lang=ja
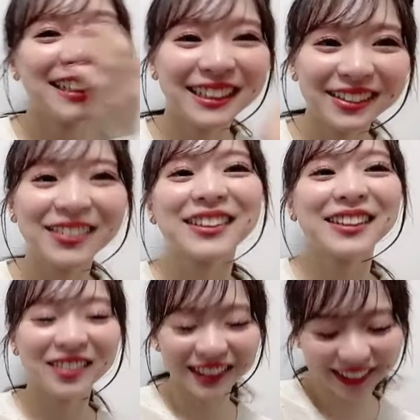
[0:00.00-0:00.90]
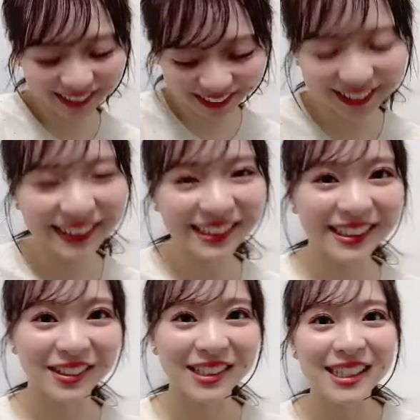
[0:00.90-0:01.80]
段取ってもらって
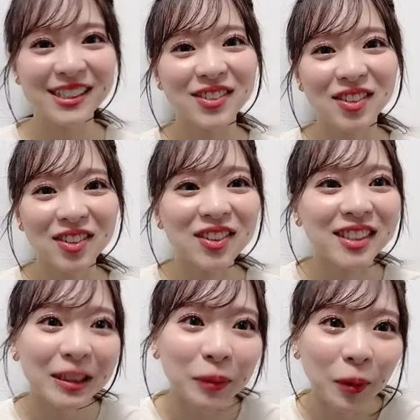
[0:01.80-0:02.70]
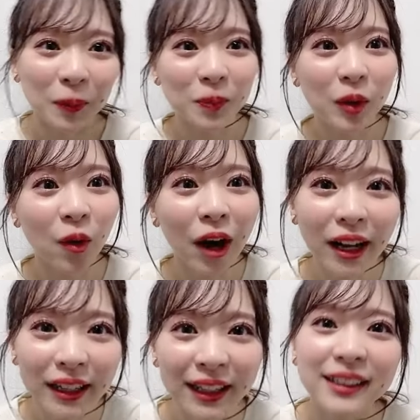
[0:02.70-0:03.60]
あのスケジュールとしてもご
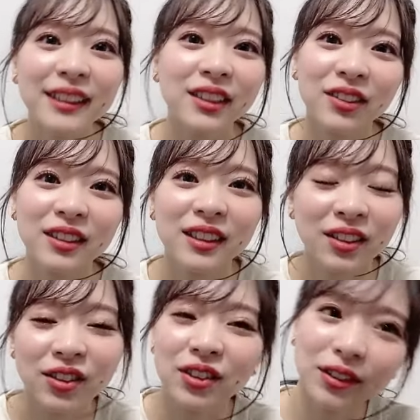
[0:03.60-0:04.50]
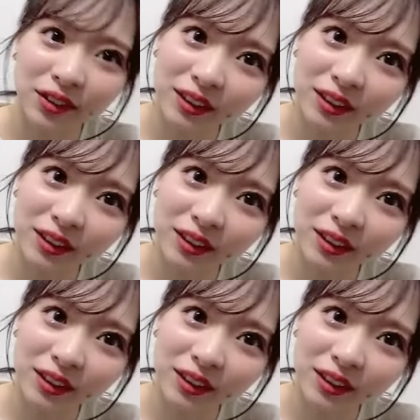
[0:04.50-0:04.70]
飯会っていうスケジュールと